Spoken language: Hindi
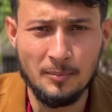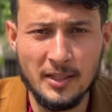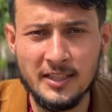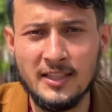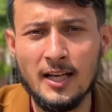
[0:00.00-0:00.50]

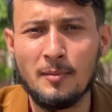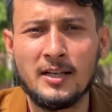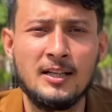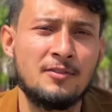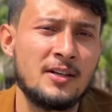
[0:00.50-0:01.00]
बट ये हमारे
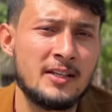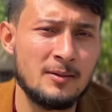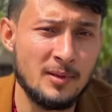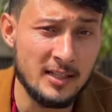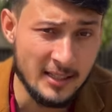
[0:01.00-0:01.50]
लिए फ़ख्र की
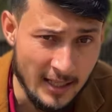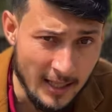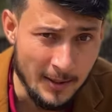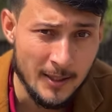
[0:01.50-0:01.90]
बात है